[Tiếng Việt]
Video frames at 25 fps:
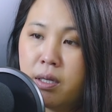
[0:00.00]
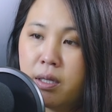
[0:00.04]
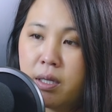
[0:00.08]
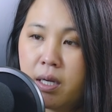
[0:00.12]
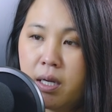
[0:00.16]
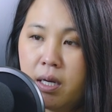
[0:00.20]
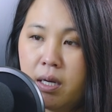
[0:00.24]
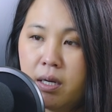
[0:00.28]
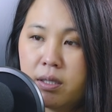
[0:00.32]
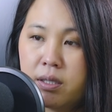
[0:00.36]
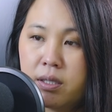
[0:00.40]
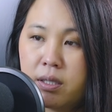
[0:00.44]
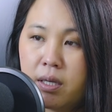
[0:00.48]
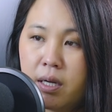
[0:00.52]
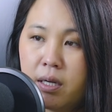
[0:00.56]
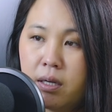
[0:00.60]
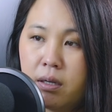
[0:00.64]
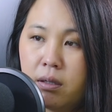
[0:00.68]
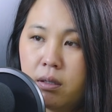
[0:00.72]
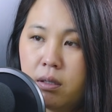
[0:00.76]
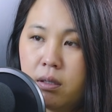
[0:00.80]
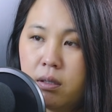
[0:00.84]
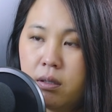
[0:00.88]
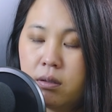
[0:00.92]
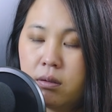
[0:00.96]
chỉ lỡ giờ hay
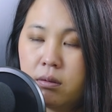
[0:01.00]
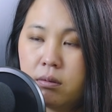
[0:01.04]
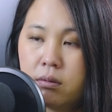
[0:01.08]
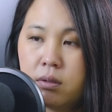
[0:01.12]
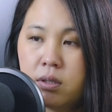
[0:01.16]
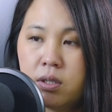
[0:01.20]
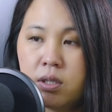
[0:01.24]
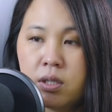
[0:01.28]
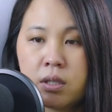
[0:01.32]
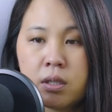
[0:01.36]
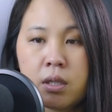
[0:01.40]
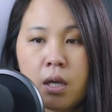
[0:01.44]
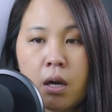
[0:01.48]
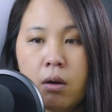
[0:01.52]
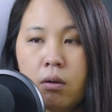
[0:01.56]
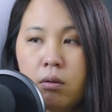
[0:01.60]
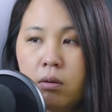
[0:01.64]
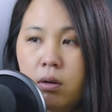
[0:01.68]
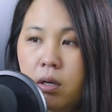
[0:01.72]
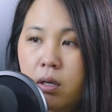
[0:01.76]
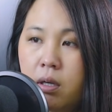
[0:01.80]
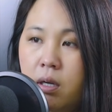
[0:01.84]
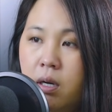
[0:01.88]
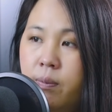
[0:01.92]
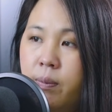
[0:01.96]
nó nó chỉ tao
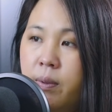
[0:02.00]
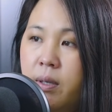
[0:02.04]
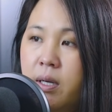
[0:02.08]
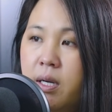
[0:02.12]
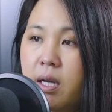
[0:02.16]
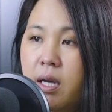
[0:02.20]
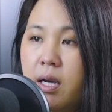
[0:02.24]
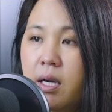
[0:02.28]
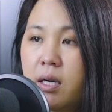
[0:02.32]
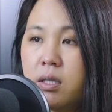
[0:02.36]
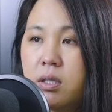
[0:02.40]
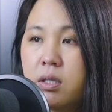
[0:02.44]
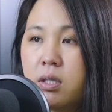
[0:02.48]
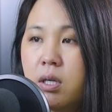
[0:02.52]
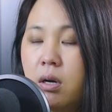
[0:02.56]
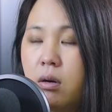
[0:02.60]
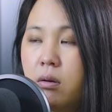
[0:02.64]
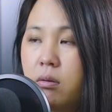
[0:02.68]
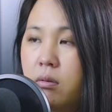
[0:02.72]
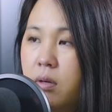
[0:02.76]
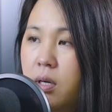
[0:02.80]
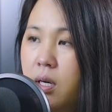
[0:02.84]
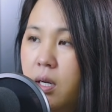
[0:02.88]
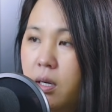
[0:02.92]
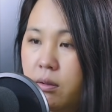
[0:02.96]
lỡ có bao nè hàng
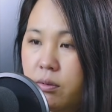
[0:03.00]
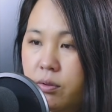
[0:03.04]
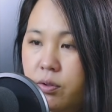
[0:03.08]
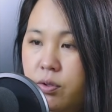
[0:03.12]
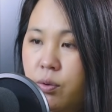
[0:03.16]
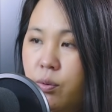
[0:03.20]
thâu hơn lỡ